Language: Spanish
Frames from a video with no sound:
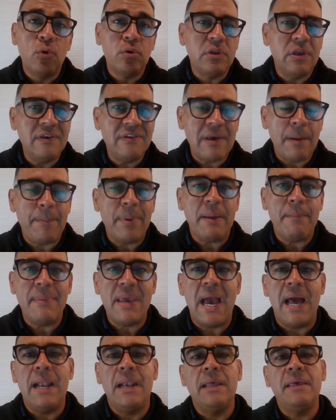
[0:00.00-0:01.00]
de justicia
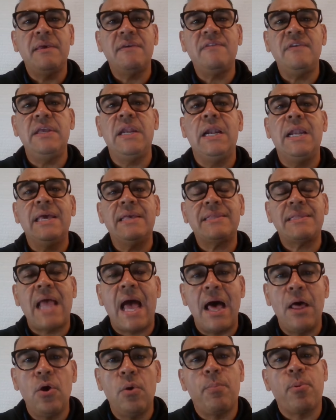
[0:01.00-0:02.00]
premial, es decir, el
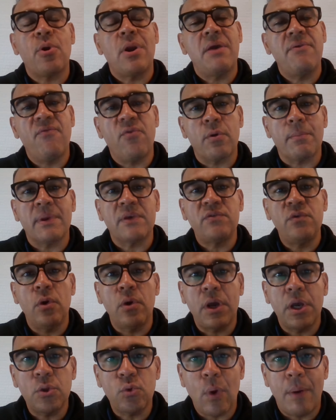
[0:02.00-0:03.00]
Estado por la
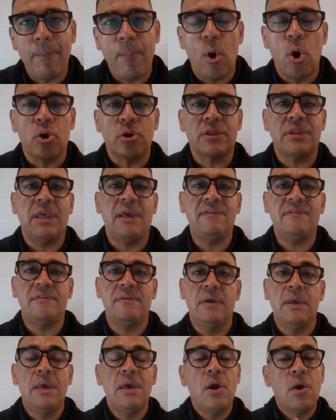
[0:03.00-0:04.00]
información que tú
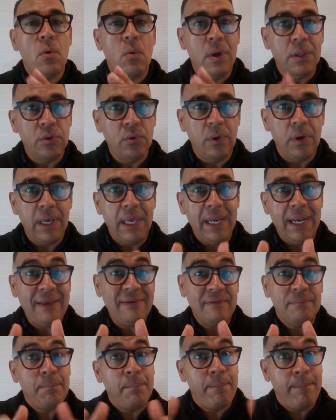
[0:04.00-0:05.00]
aportes cuando
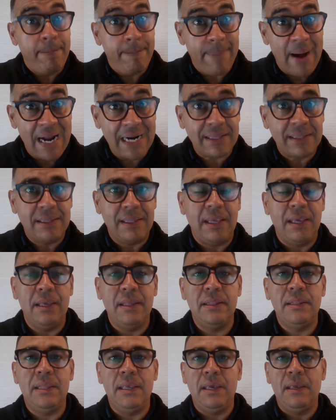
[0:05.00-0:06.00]
eres
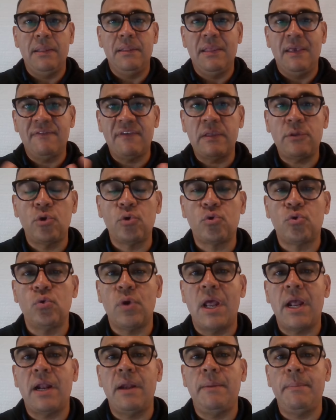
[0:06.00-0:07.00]
parte de, esa
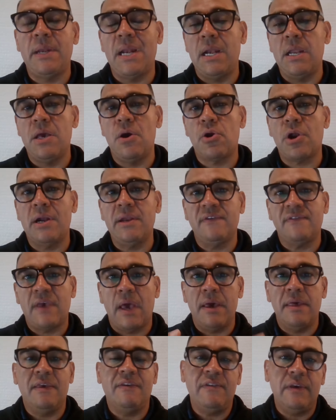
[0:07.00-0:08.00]
estructura de criminalidad
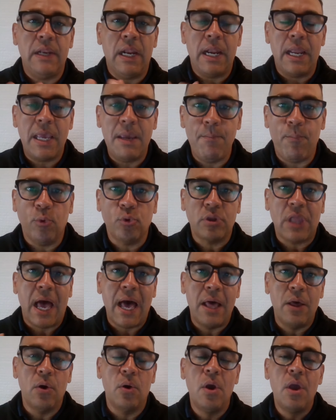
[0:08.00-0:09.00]
organizada, es decir, eres
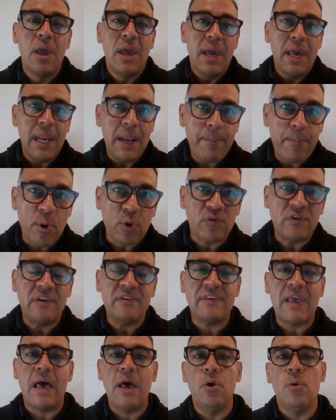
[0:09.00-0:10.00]
imputado, eres
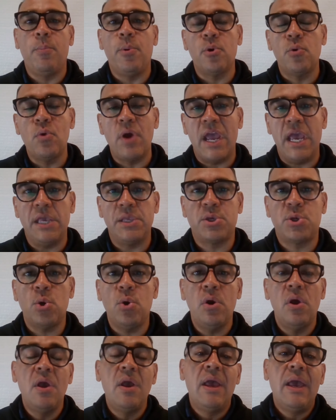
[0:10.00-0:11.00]
procesado por un
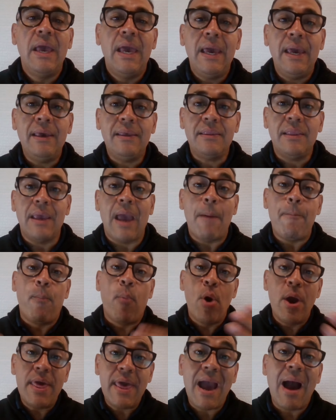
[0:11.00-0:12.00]
hecho, este,
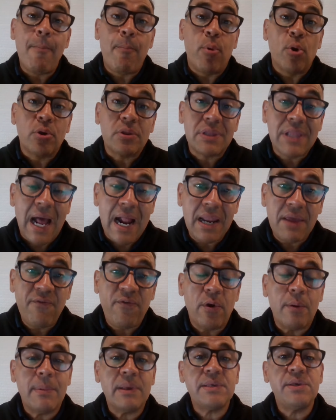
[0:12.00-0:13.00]
puedes aportar
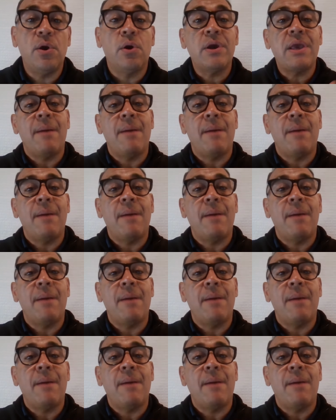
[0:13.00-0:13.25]
información